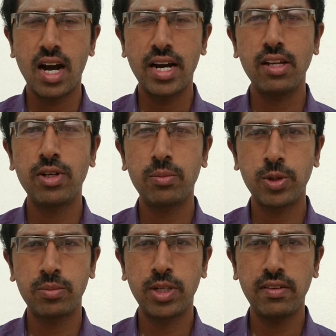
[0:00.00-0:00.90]
அனைவரும்
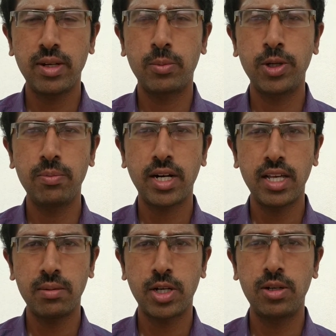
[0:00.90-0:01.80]
ஒரு முறை
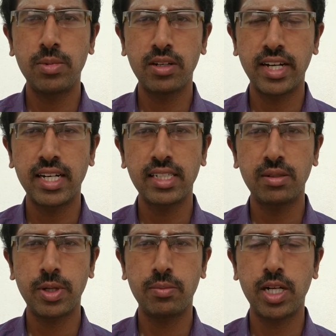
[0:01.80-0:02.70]
மொண்டிப்பாளையம் அருள்மிகு வெங்கடேச
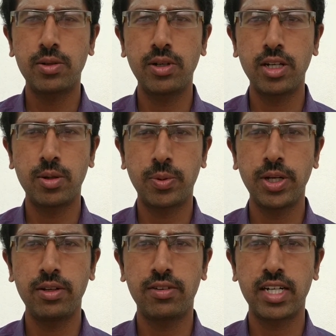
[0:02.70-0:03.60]
பெருமாள் கோயிலுக்கு
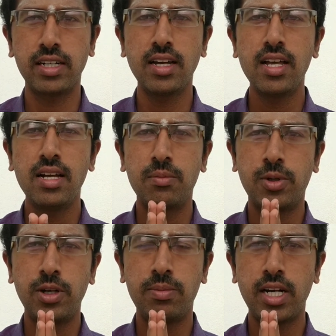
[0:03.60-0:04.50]
போயிட்டு வாங்க
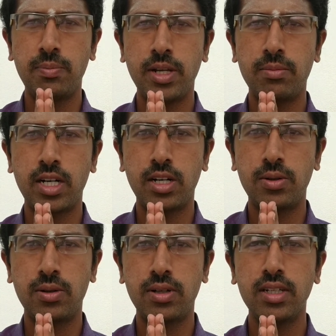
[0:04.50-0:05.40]
மொண்டிப்பாளைய பெருமாள்
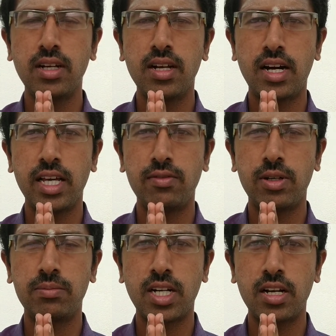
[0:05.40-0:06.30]
அருளோடு
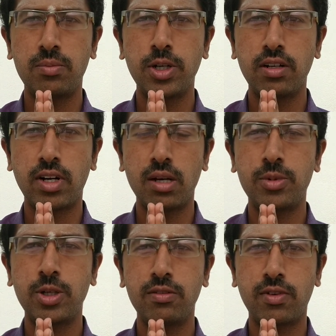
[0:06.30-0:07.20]
அனைவரும் நலமுடன்
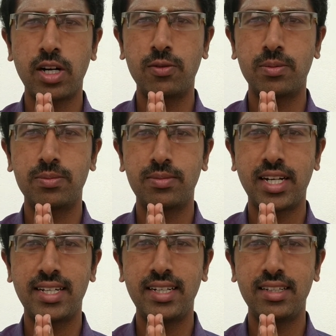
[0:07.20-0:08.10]
வளமுடன் வாழ்வோம்
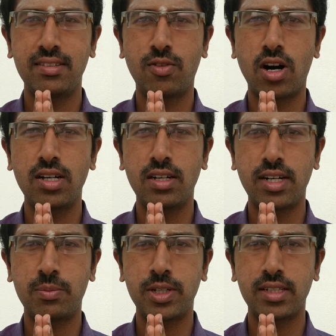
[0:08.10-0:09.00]
நன்றி வாழ்க
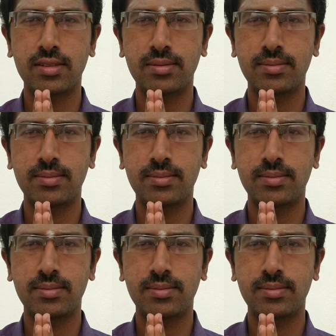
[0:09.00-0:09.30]
வளமுடன்